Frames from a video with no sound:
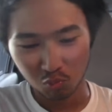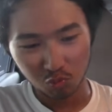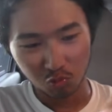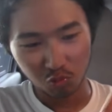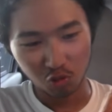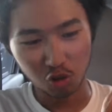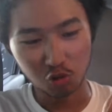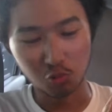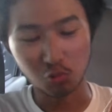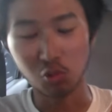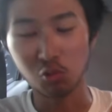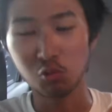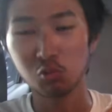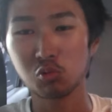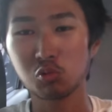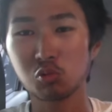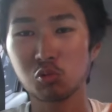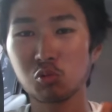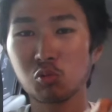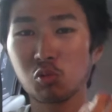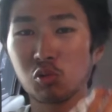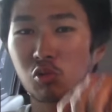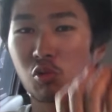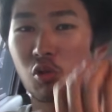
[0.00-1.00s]
大丈夫か
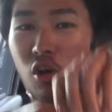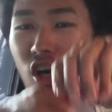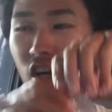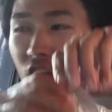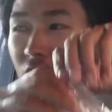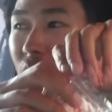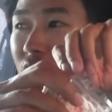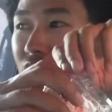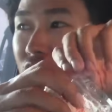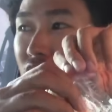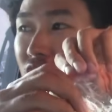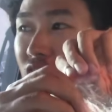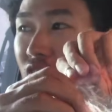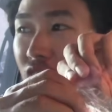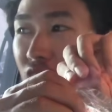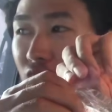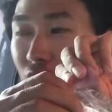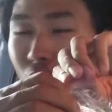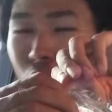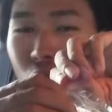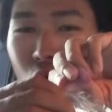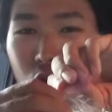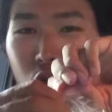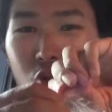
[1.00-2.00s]
ちょっと開けます。
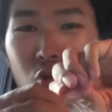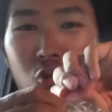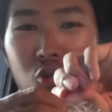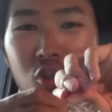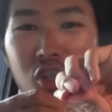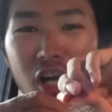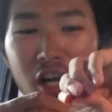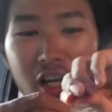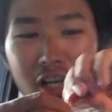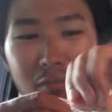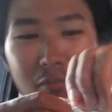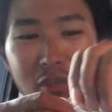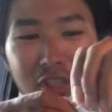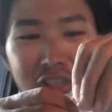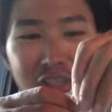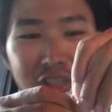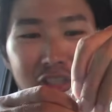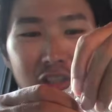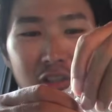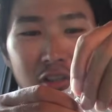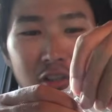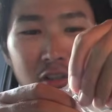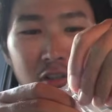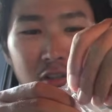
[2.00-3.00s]
よ、横に開けま
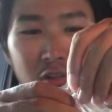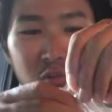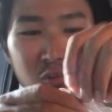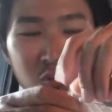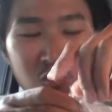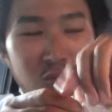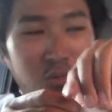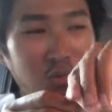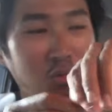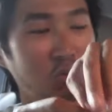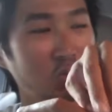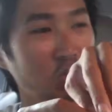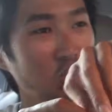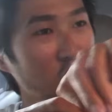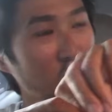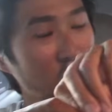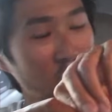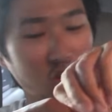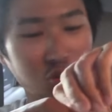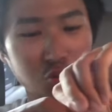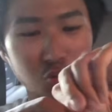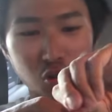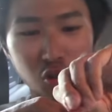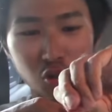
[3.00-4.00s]
す。
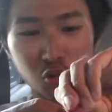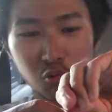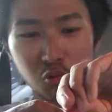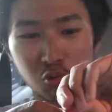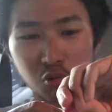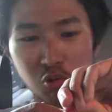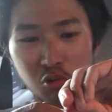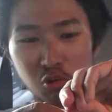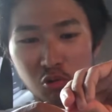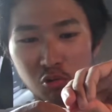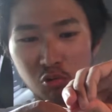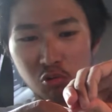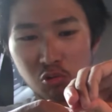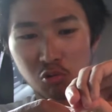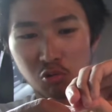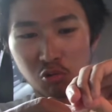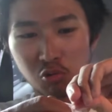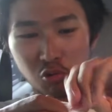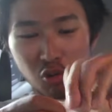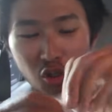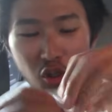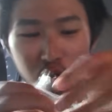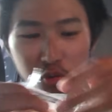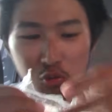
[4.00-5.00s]
大丈
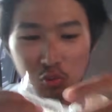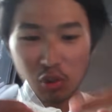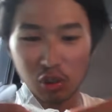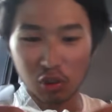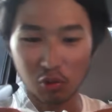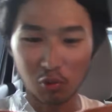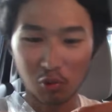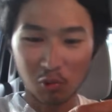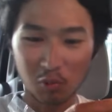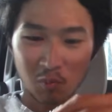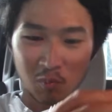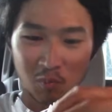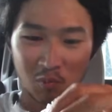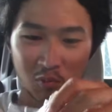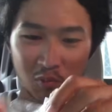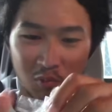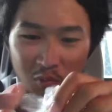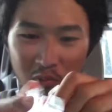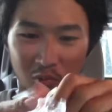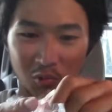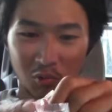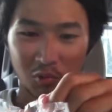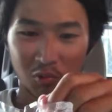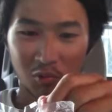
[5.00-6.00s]
夫え、ちょっと待って
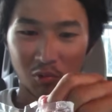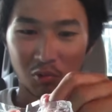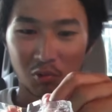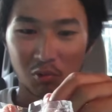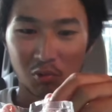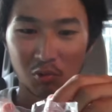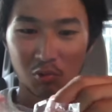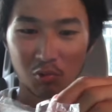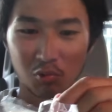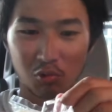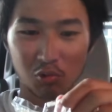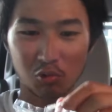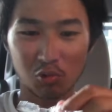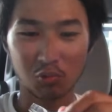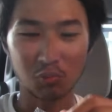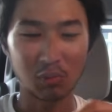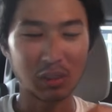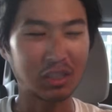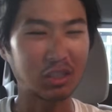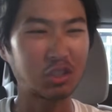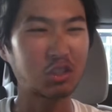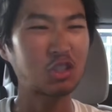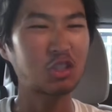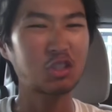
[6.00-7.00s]
ま
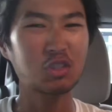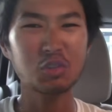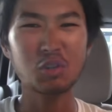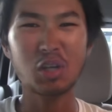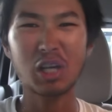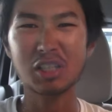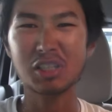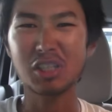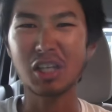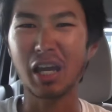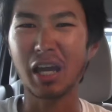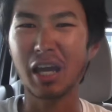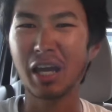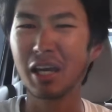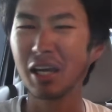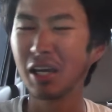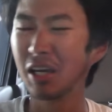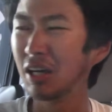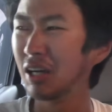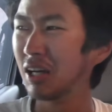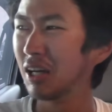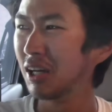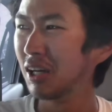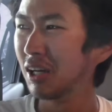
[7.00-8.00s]
あ、くそ汗。
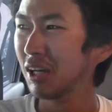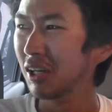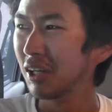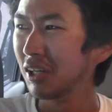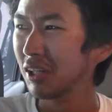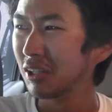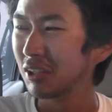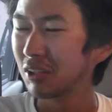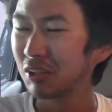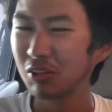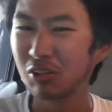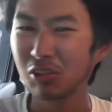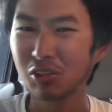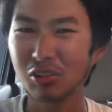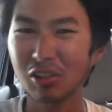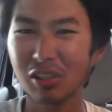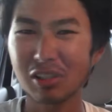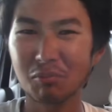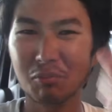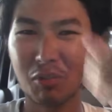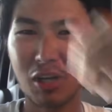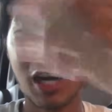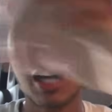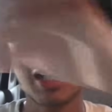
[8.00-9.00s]

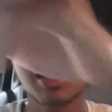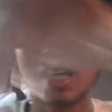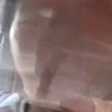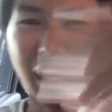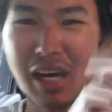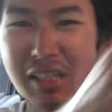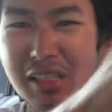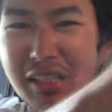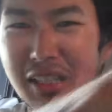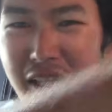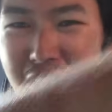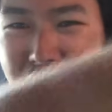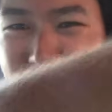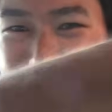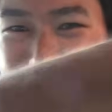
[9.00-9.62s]
もうあ汗が